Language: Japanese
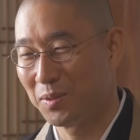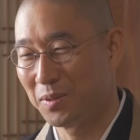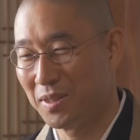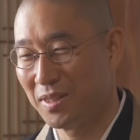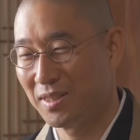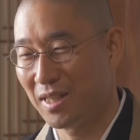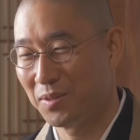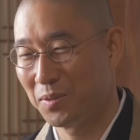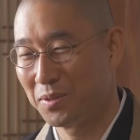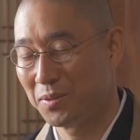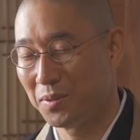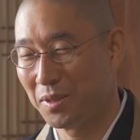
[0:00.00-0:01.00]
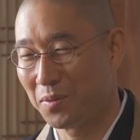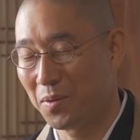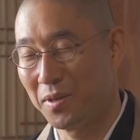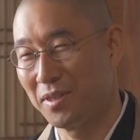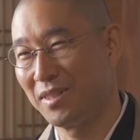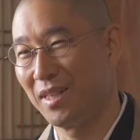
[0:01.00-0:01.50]
年下の人に
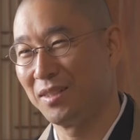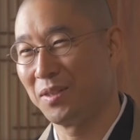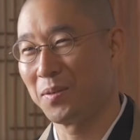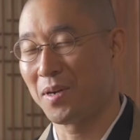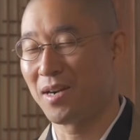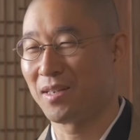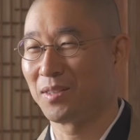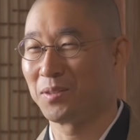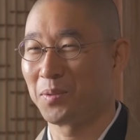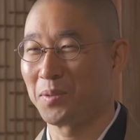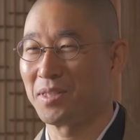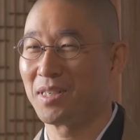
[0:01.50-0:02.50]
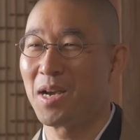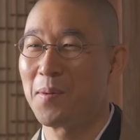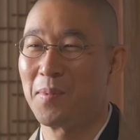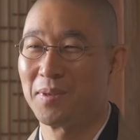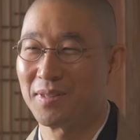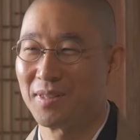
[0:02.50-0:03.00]
恋してっていう感覚と違いま